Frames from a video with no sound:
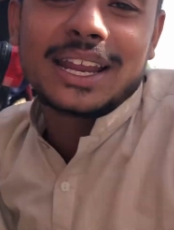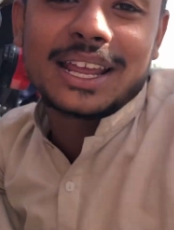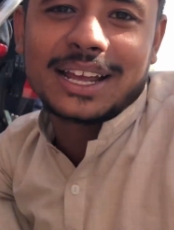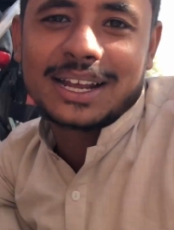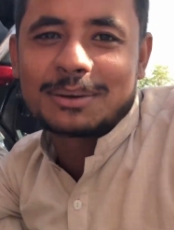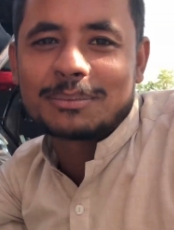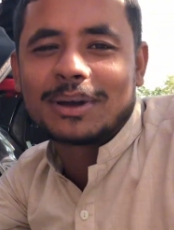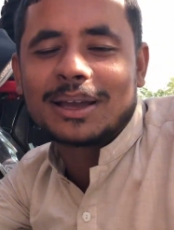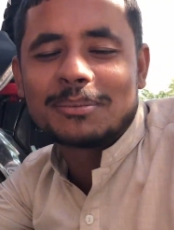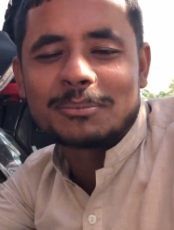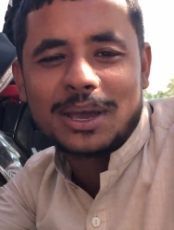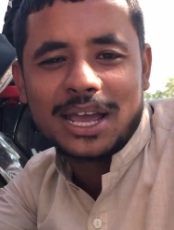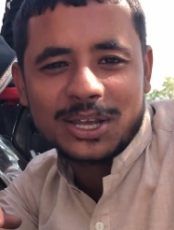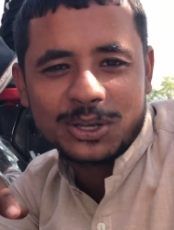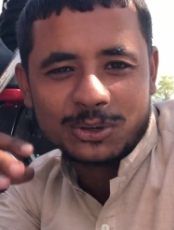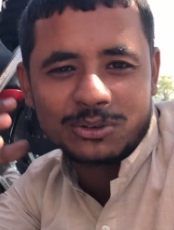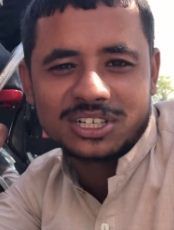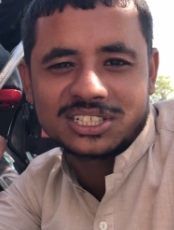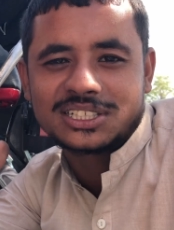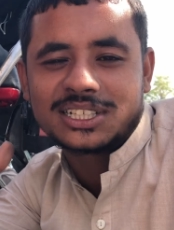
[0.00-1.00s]
कह रहे हैं कि भाई
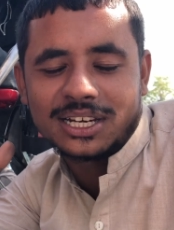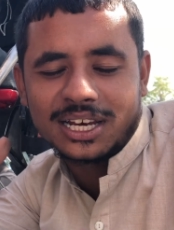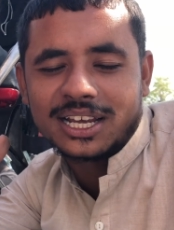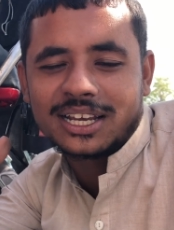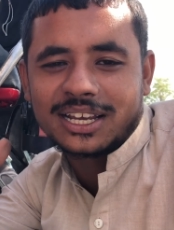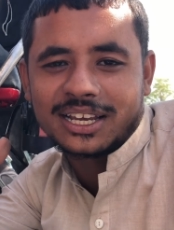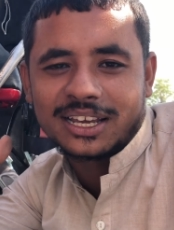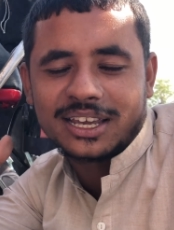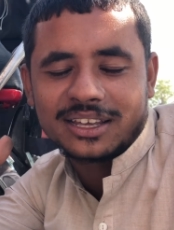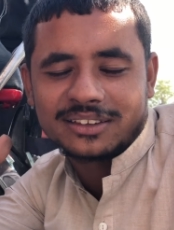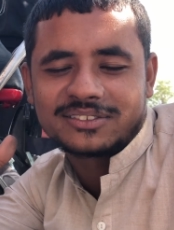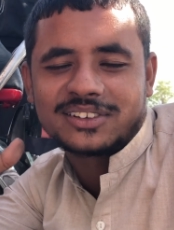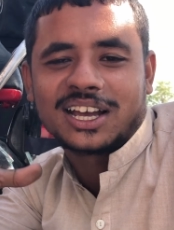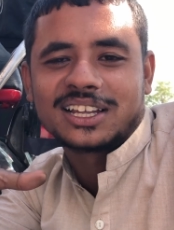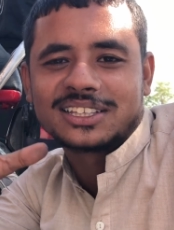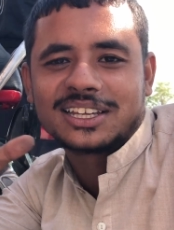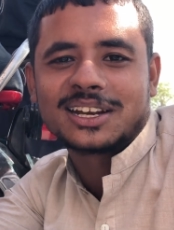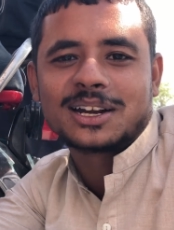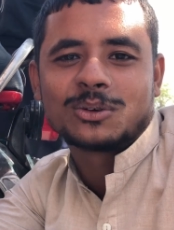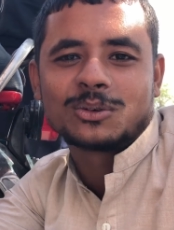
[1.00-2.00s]
मैं यूनिवर्सिटी लेके
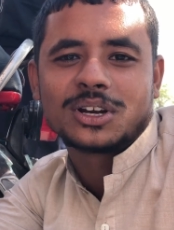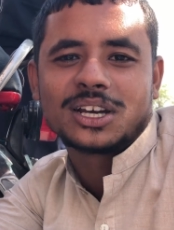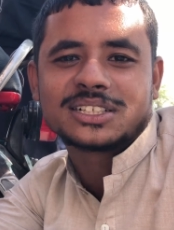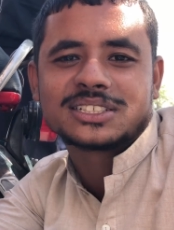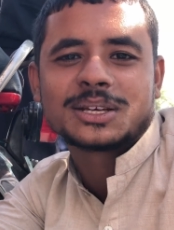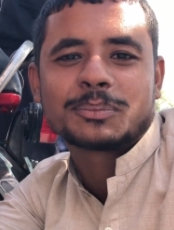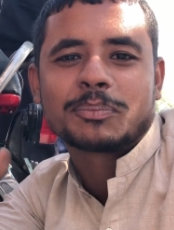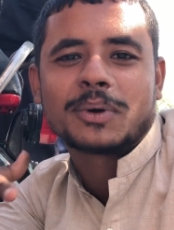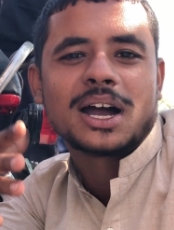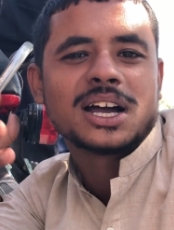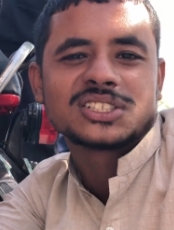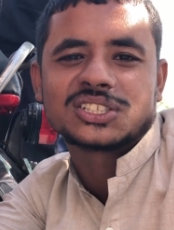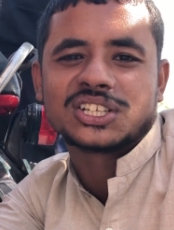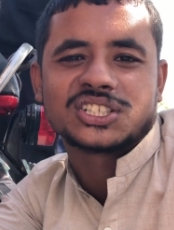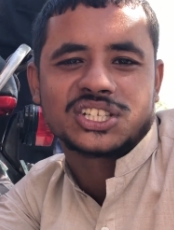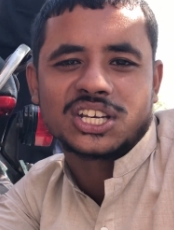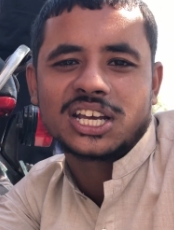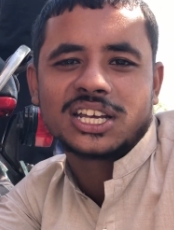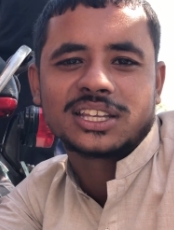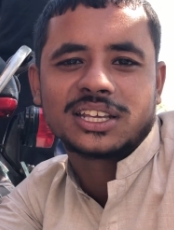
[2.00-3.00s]
जाता रहा हूँ ना इसे पाँच
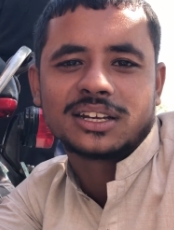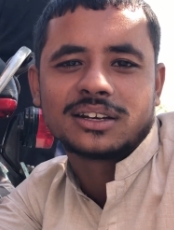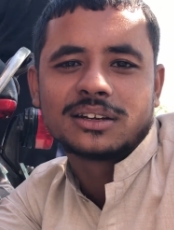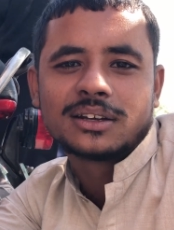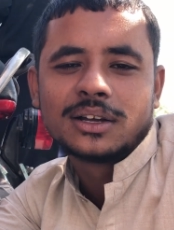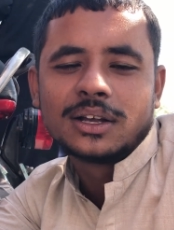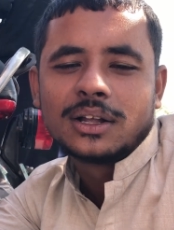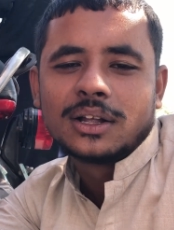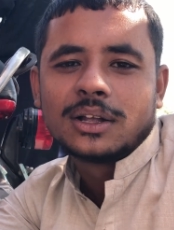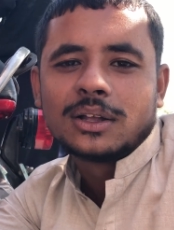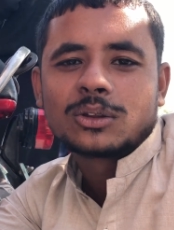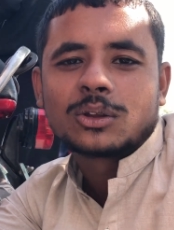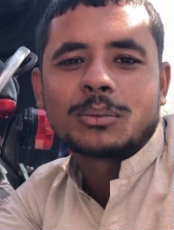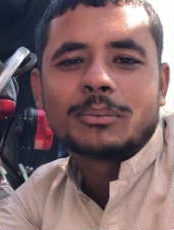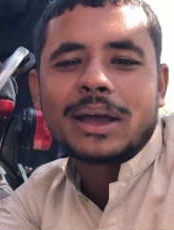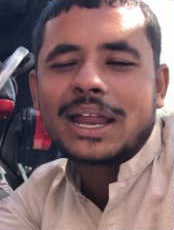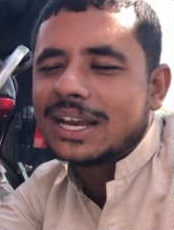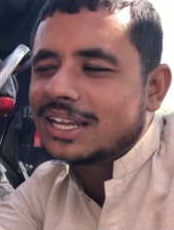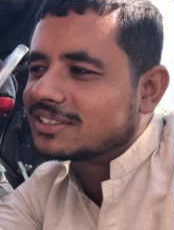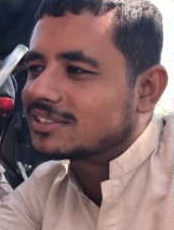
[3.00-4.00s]
से छः दिन
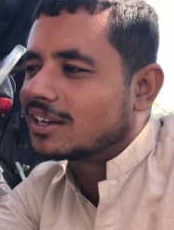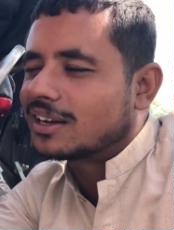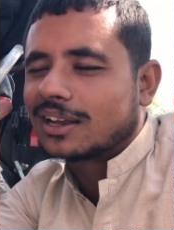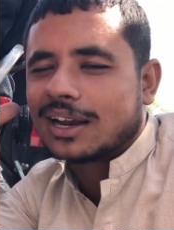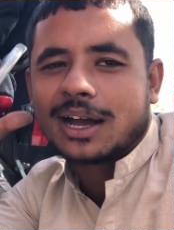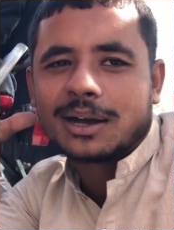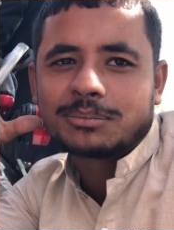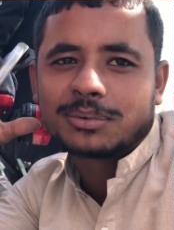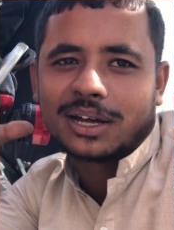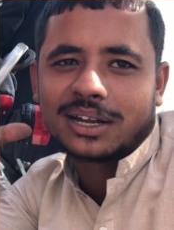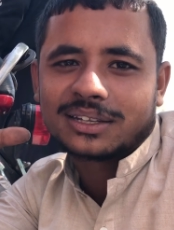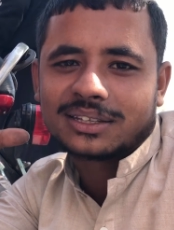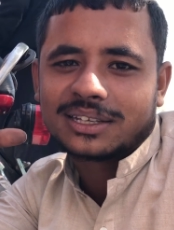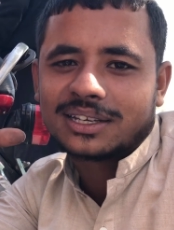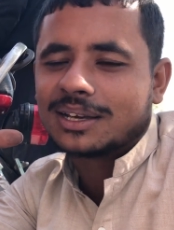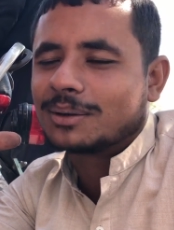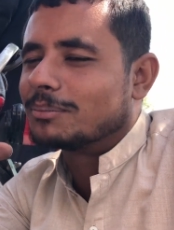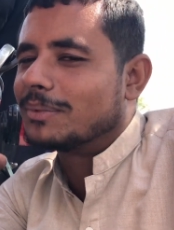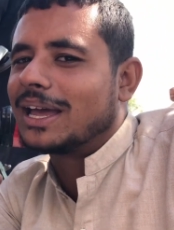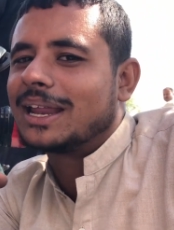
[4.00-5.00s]
तो मैंने इसे ख़राब कर दिया